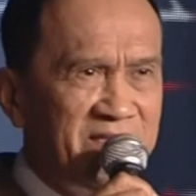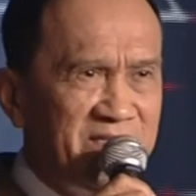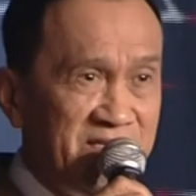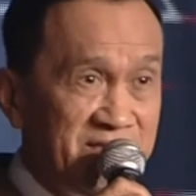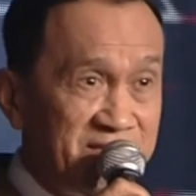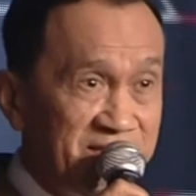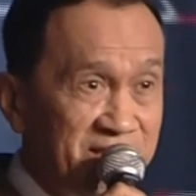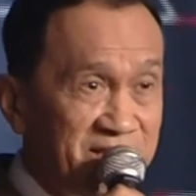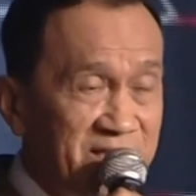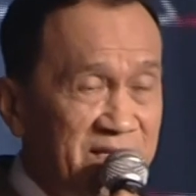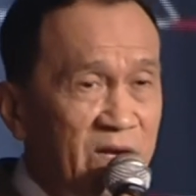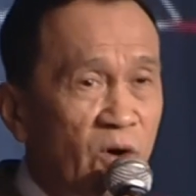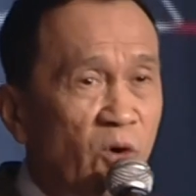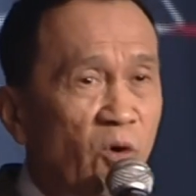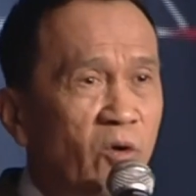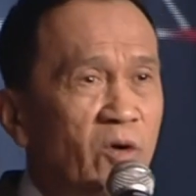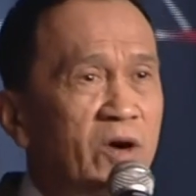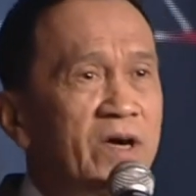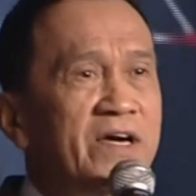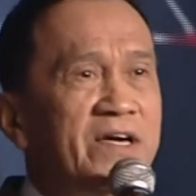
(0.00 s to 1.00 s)
ซีซั่นที่
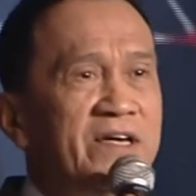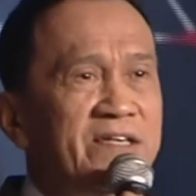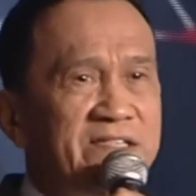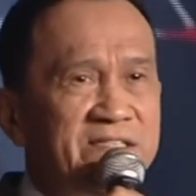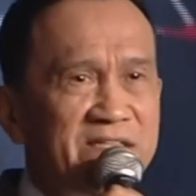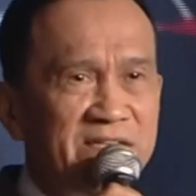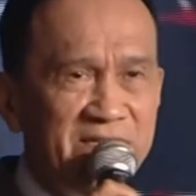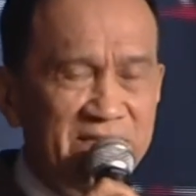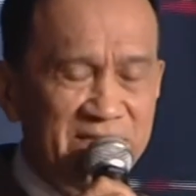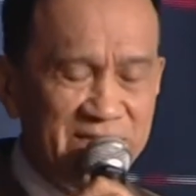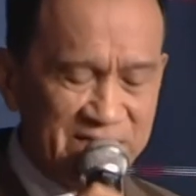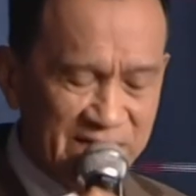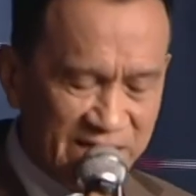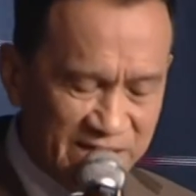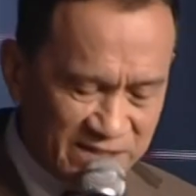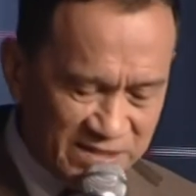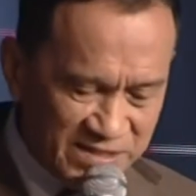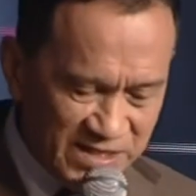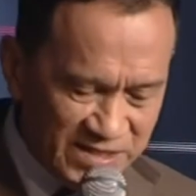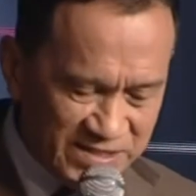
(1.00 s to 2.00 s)
6ซีซั่
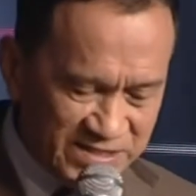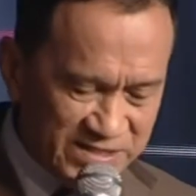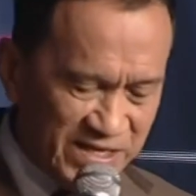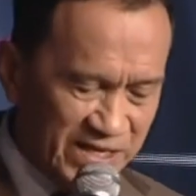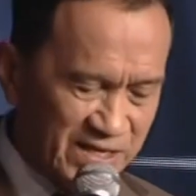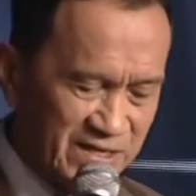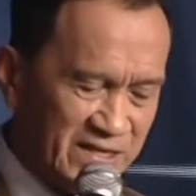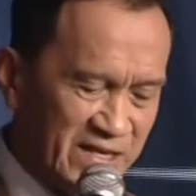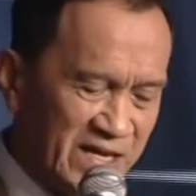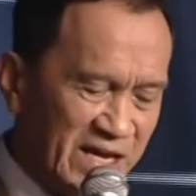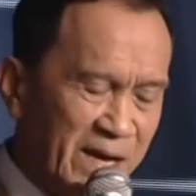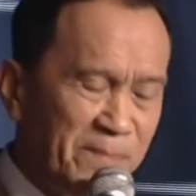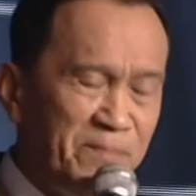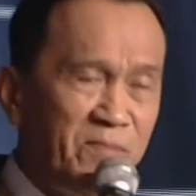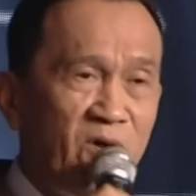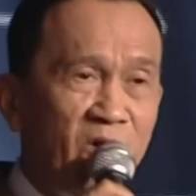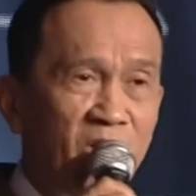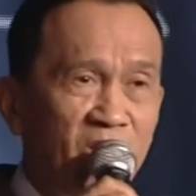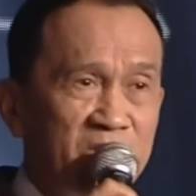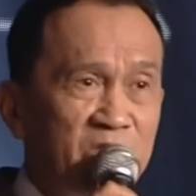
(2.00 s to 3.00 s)
นที่7นะครับ
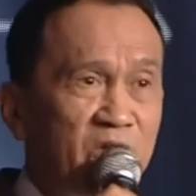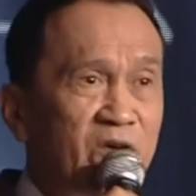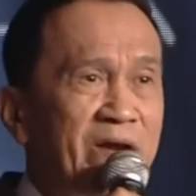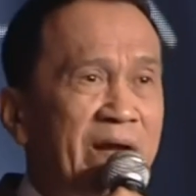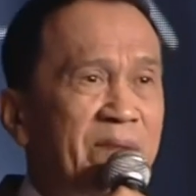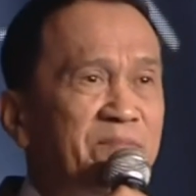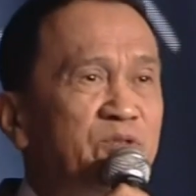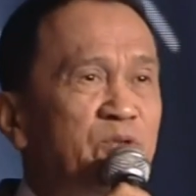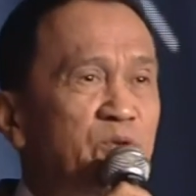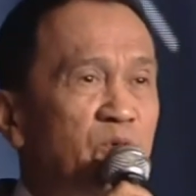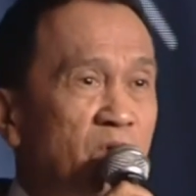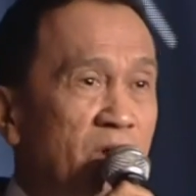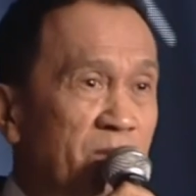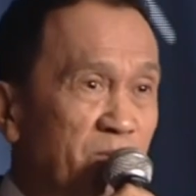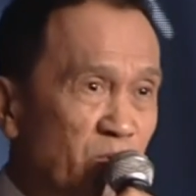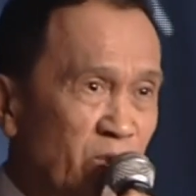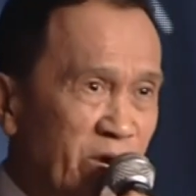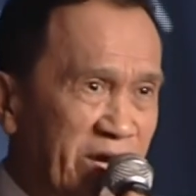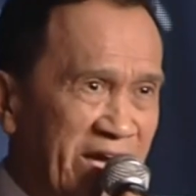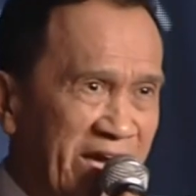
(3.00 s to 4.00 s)
ขอต้อนรับสู่ครอบ
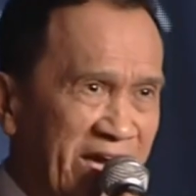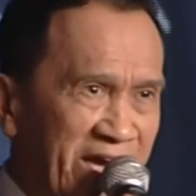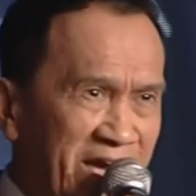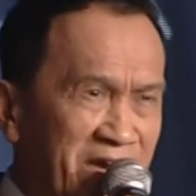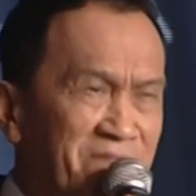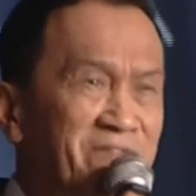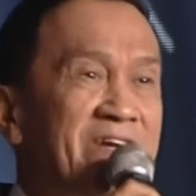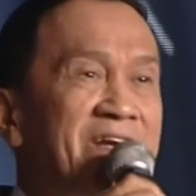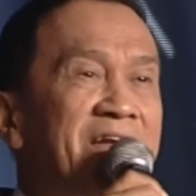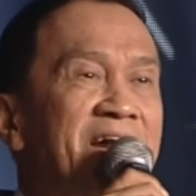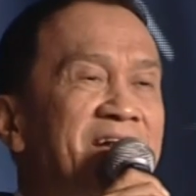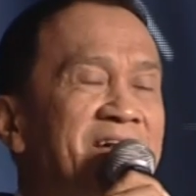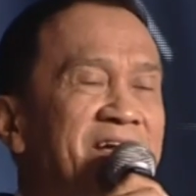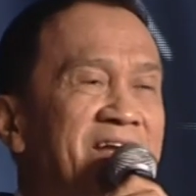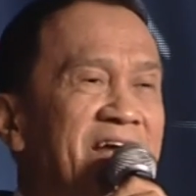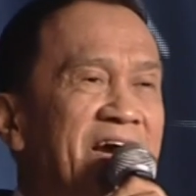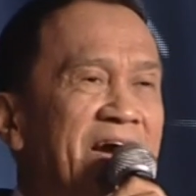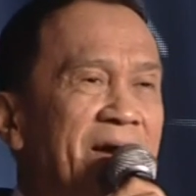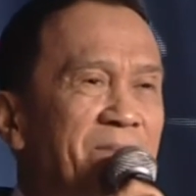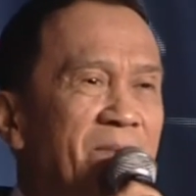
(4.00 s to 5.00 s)
ครัว AF อีกครั้งหนึ่
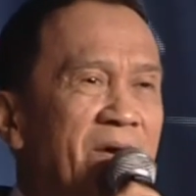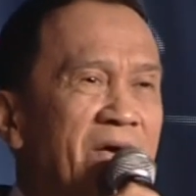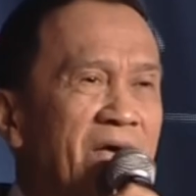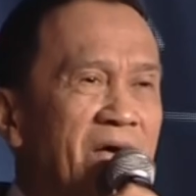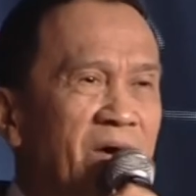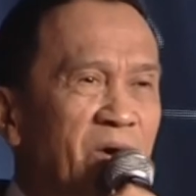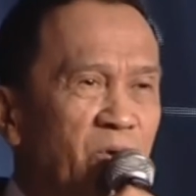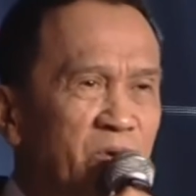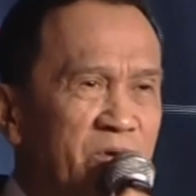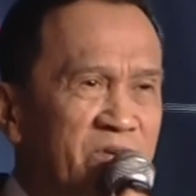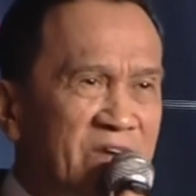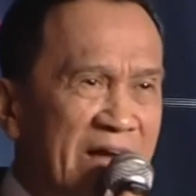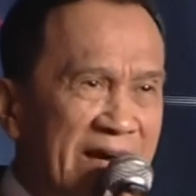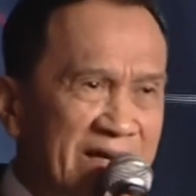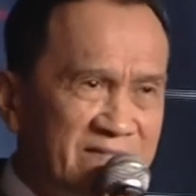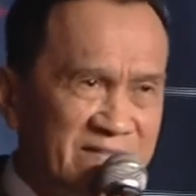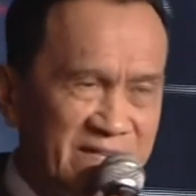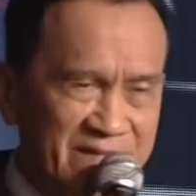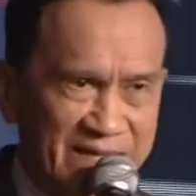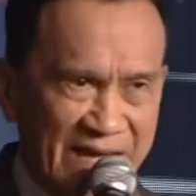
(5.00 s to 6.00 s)
งนะครับคุณรัก
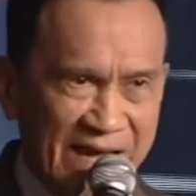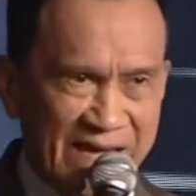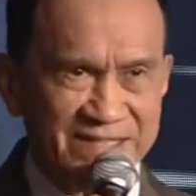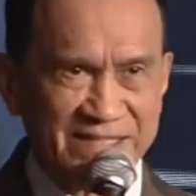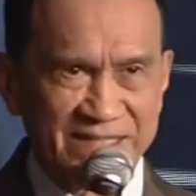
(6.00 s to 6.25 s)
ศรัทธาศ